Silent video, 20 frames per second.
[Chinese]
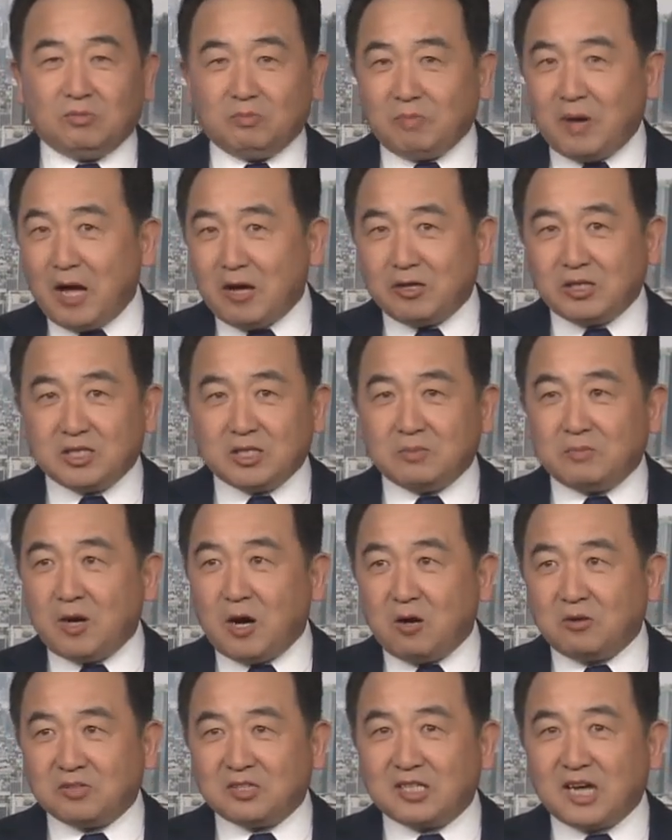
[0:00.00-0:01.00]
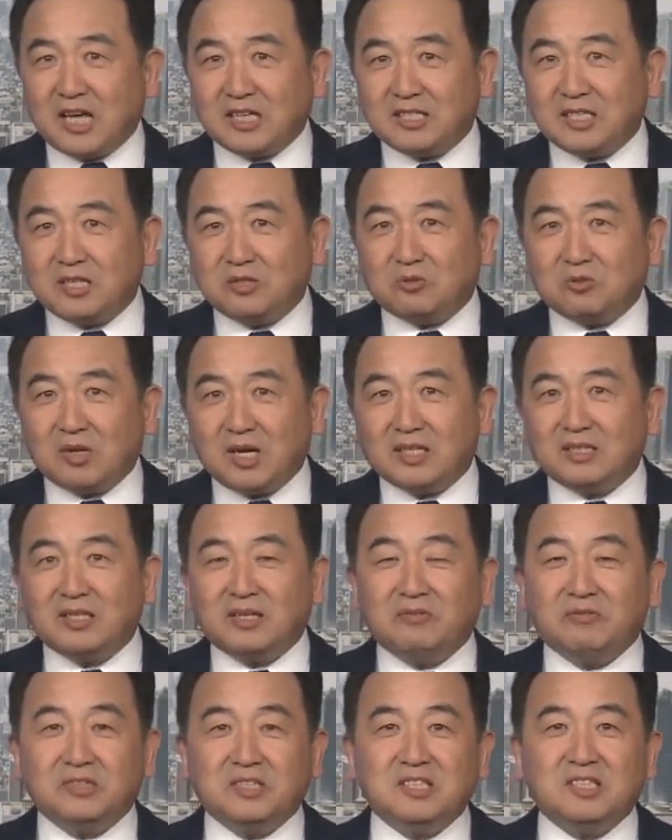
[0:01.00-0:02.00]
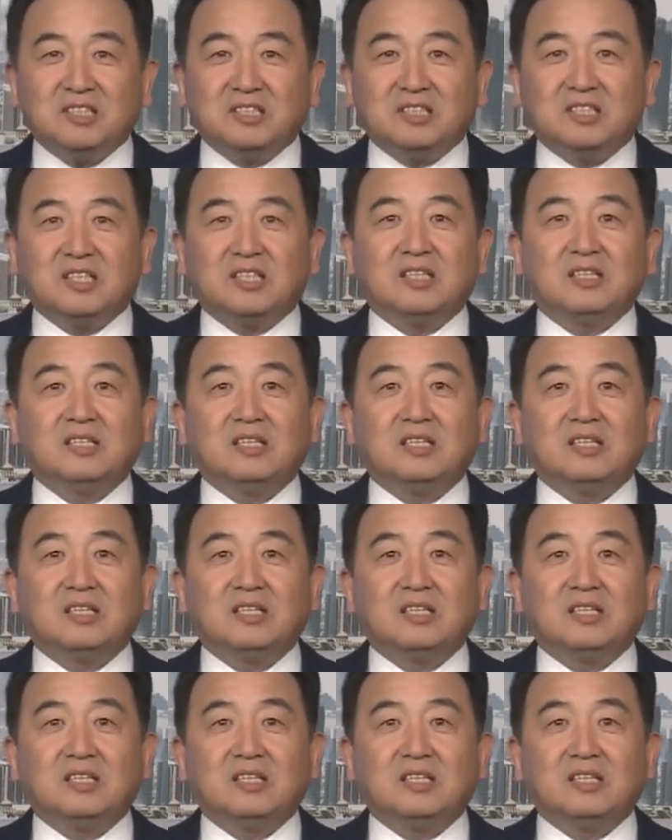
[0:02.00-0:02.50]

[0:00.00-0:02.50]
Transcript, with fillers: 八月十八号展现出来那份境界，